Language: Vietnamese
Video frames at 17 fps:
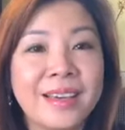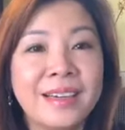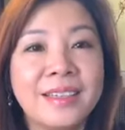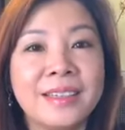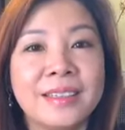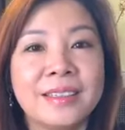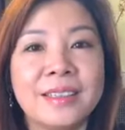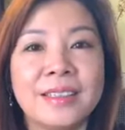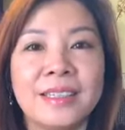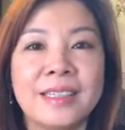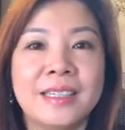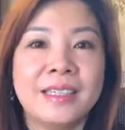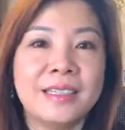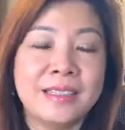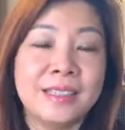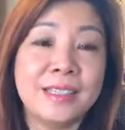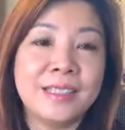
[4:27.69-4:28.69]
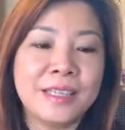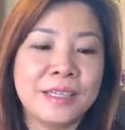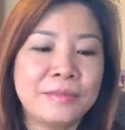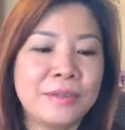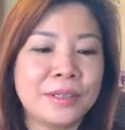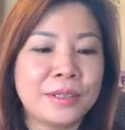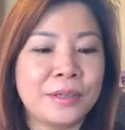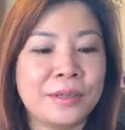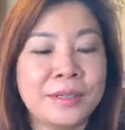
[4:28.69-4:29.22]
uh, trước khi
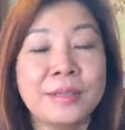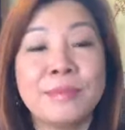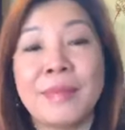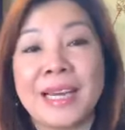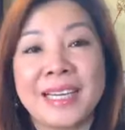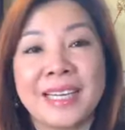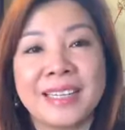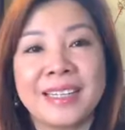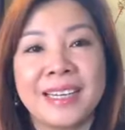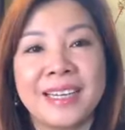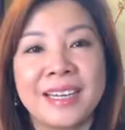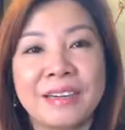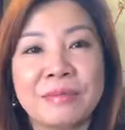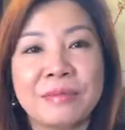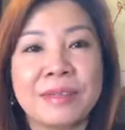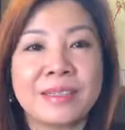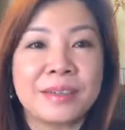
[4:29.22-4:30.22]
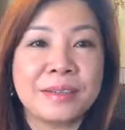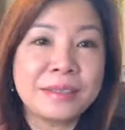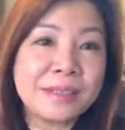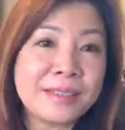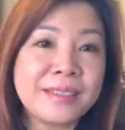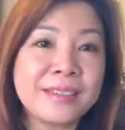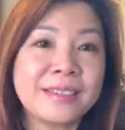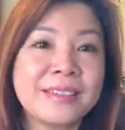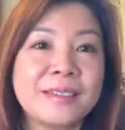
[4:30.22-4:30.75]
vân nói bảy cách này ha vân nói
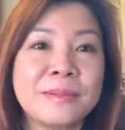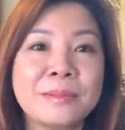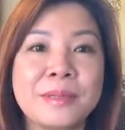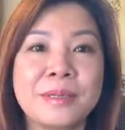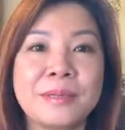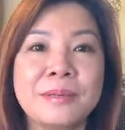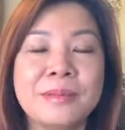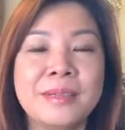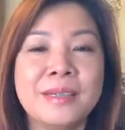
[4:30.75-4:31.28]
sơ chút xíu